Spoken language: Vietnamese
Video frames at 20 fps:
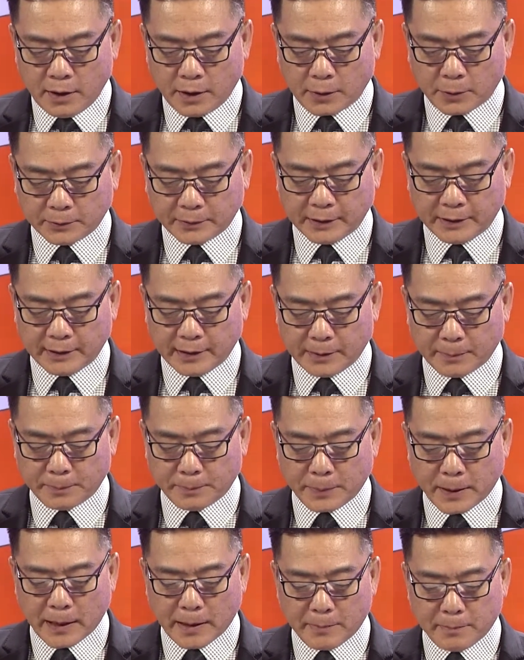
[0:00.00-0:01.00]
có tên là
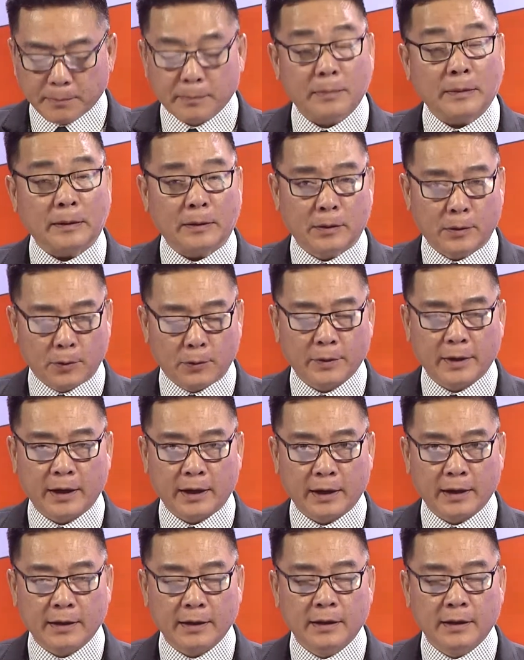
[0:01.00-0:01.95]
Pamplona